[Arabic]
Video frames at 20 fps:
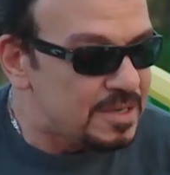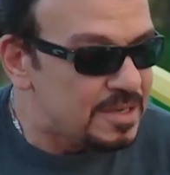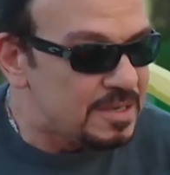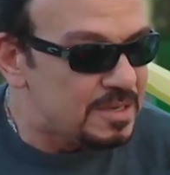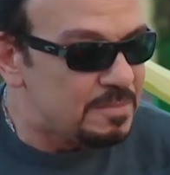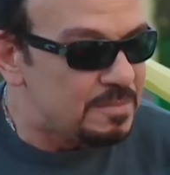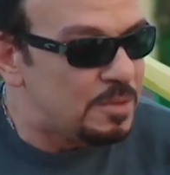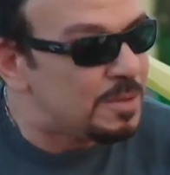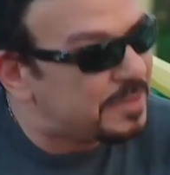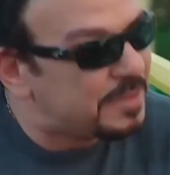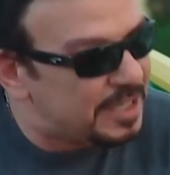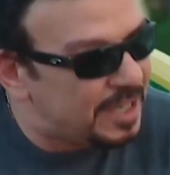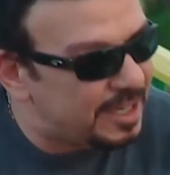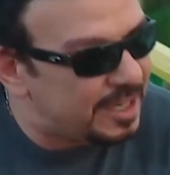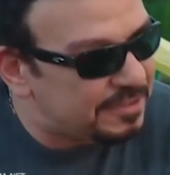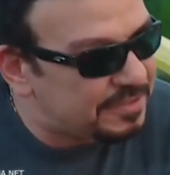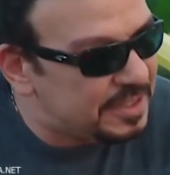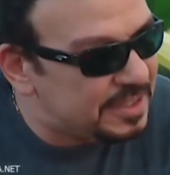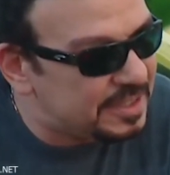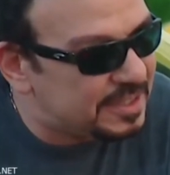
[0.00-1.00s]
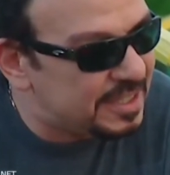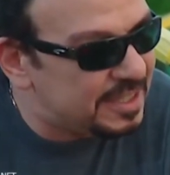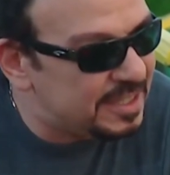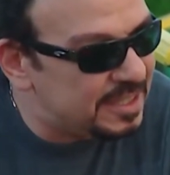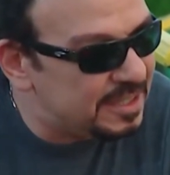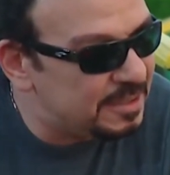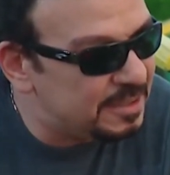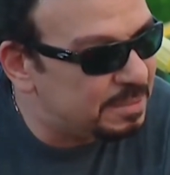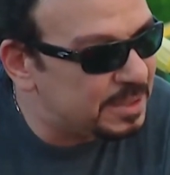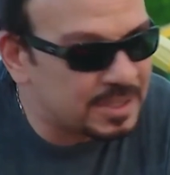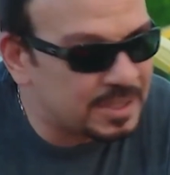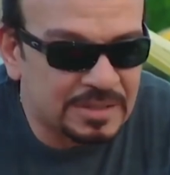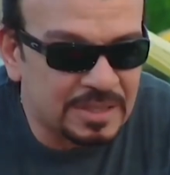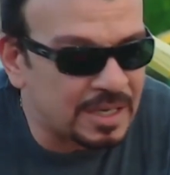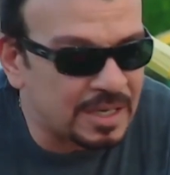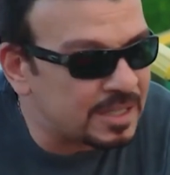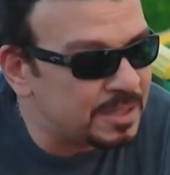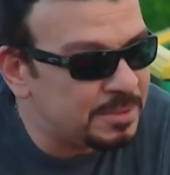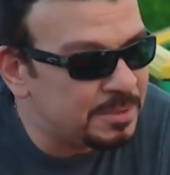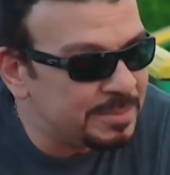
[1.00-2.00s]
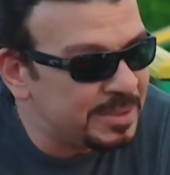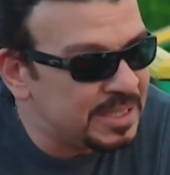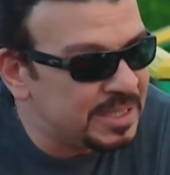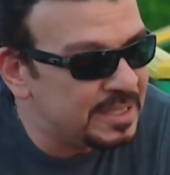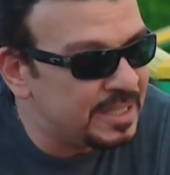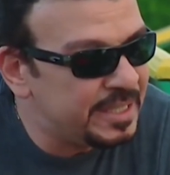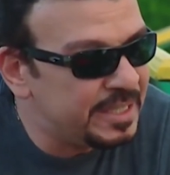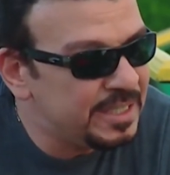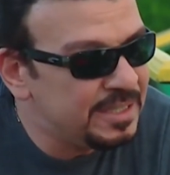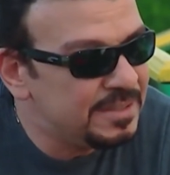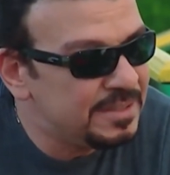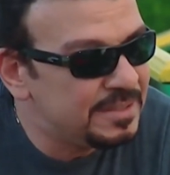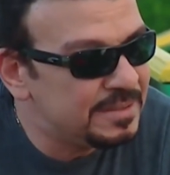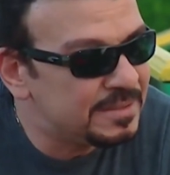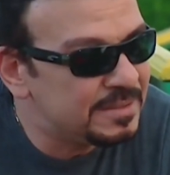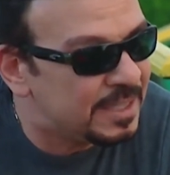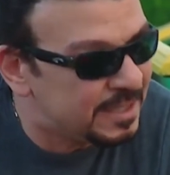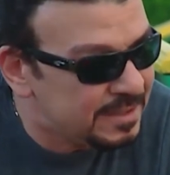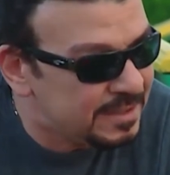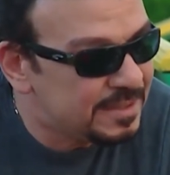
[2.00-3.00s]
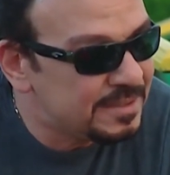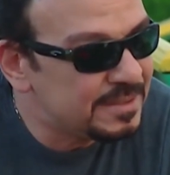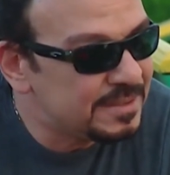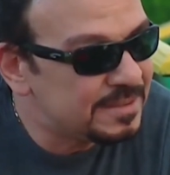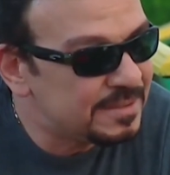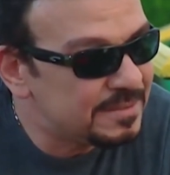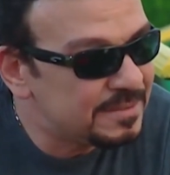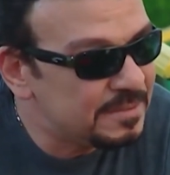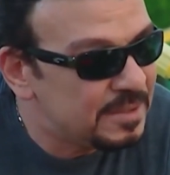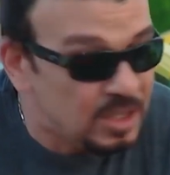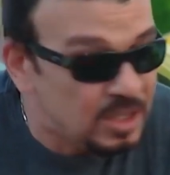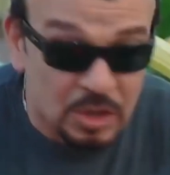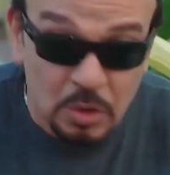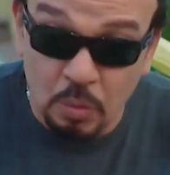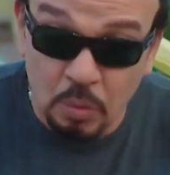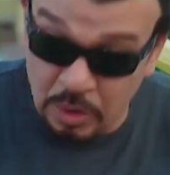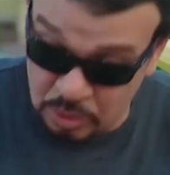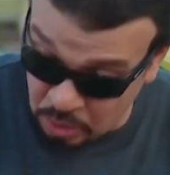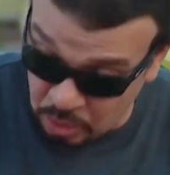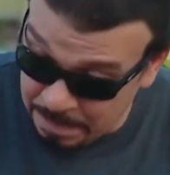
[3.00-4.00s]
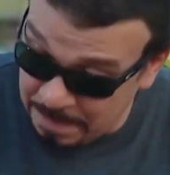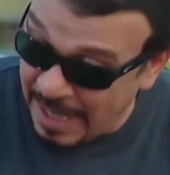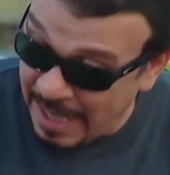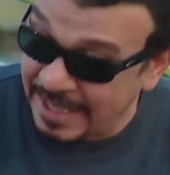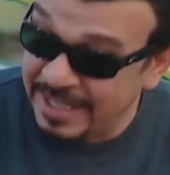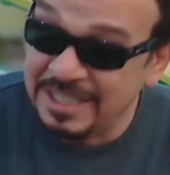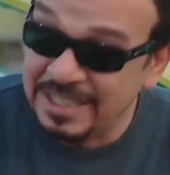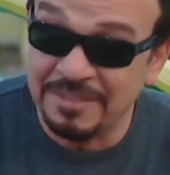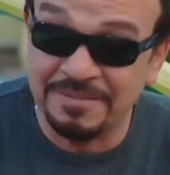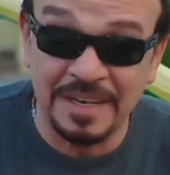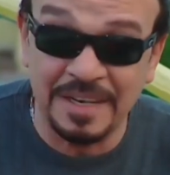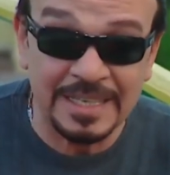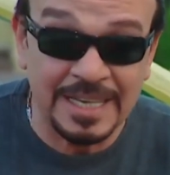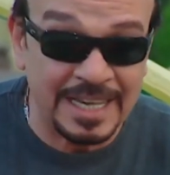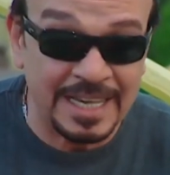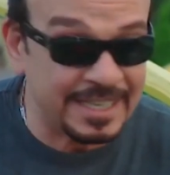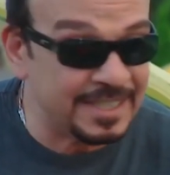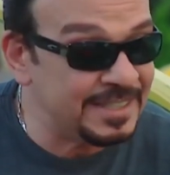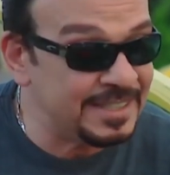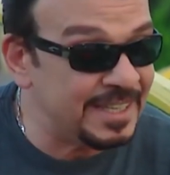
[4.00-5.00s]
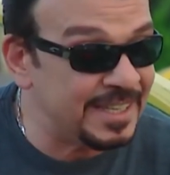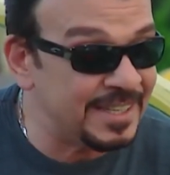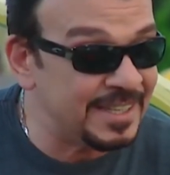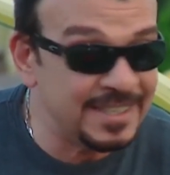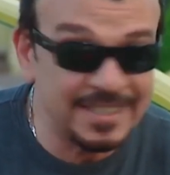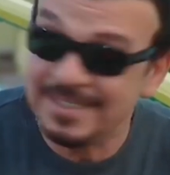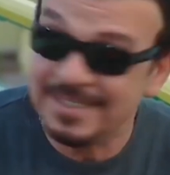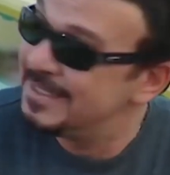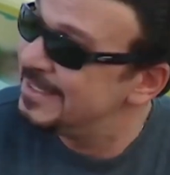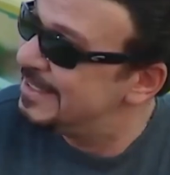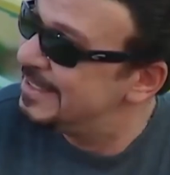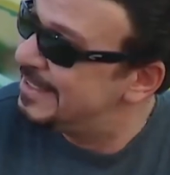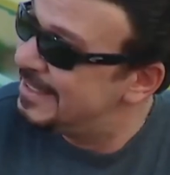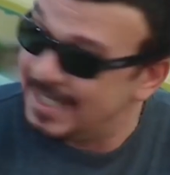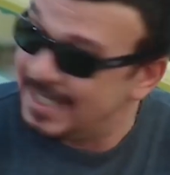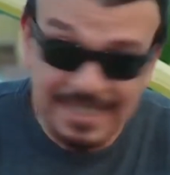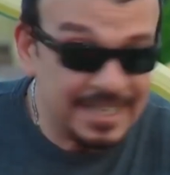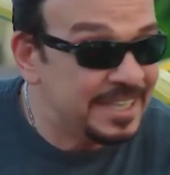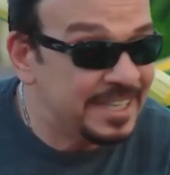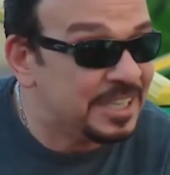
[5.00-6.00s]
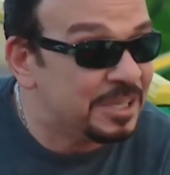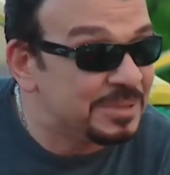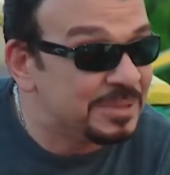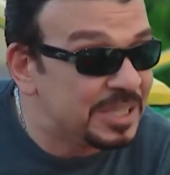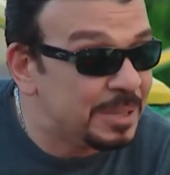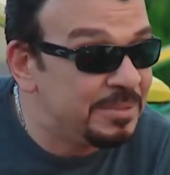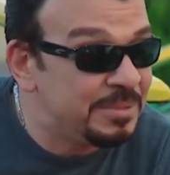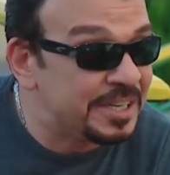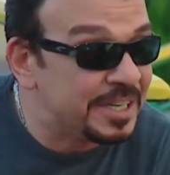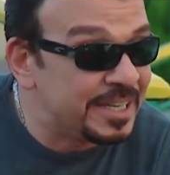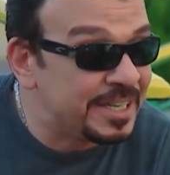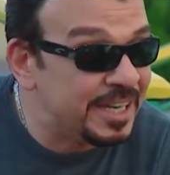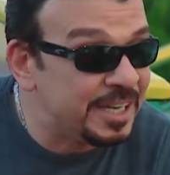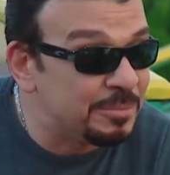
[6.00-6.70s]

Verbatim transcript: ممكن اعرف انت بتتهربي مني دي ها واطب عليكي فجاه كده تلاقيكي بتقابلي رجاله من